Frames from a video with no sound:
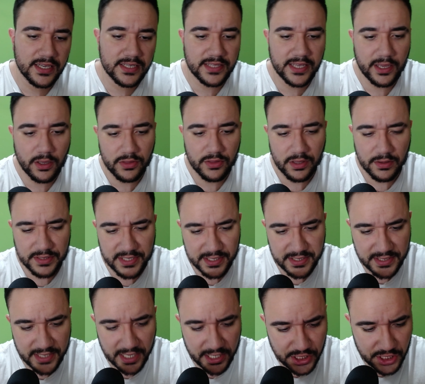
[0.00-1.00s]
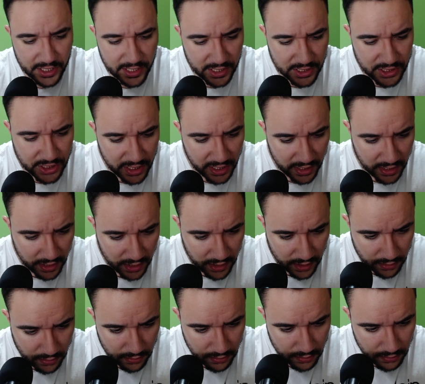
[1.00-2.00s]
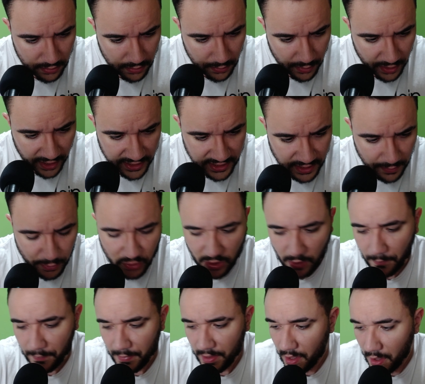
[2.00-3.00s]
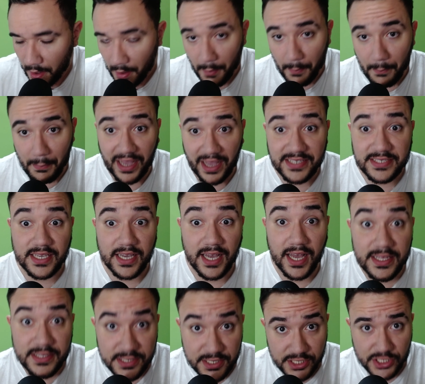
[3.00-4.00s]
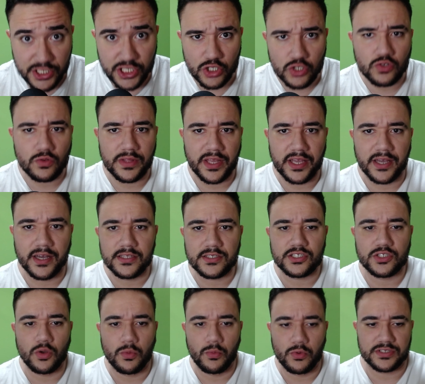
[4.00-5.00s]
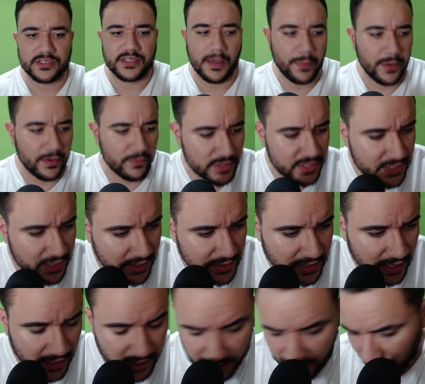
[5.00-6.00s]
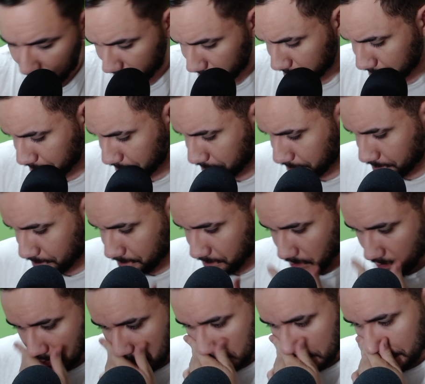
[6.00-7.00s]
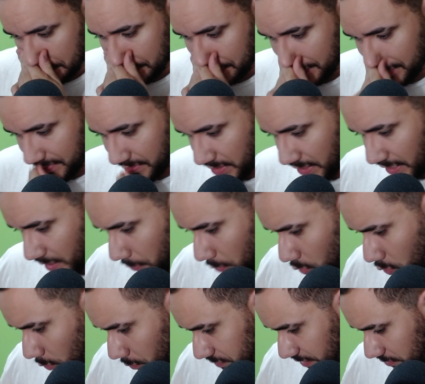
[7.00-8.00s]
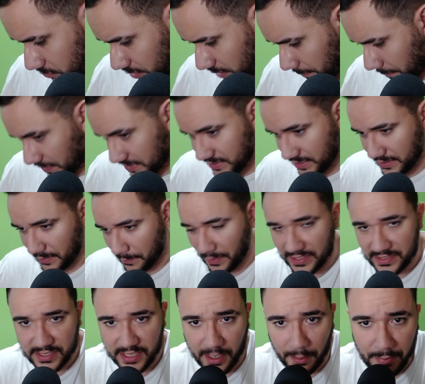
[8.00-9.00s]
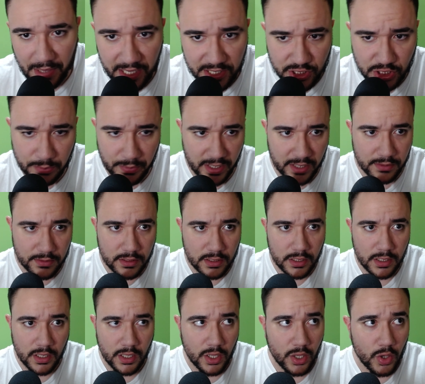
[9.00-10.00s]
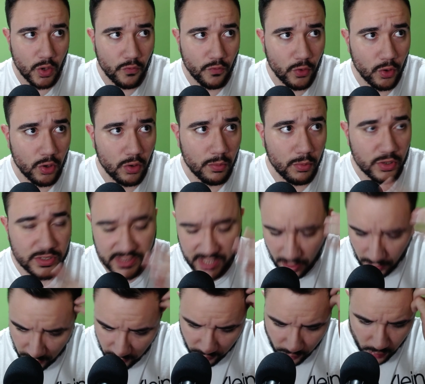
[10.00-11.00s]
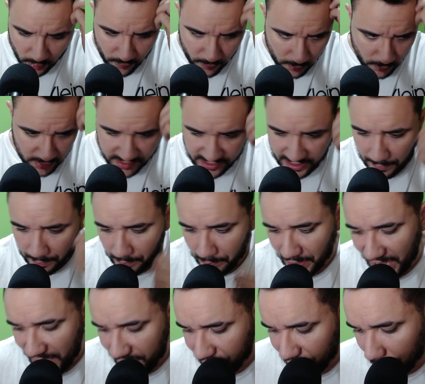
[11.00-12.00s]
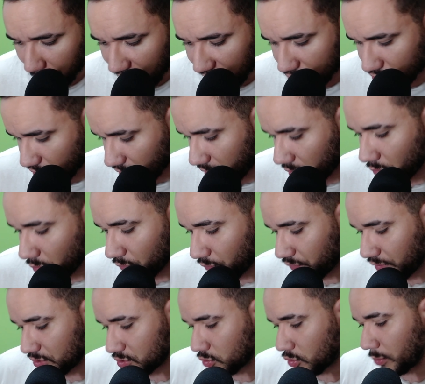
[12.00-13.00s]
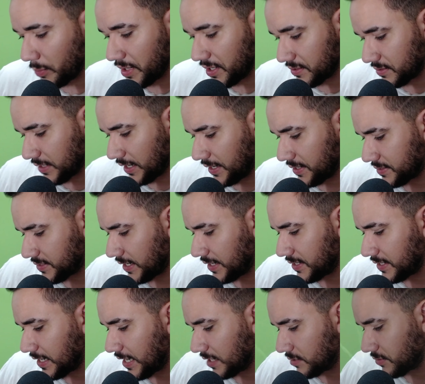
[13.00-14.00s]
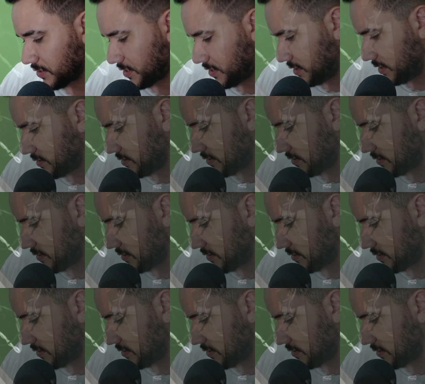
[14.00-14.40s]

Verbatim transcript: né? Que eu tenho 16 GB de RAM. Beleza, pessoal? Mas antes disso, né? Antes de eu mostrar para vocês aí, né? É, meu computador, rapaziada, basicamente, mano. Eu vou mostrar, eu vou, eu vou, mostrar brevemente aqui num vídeo como ele tá, ele tá ligado aqui. Pessoal, tá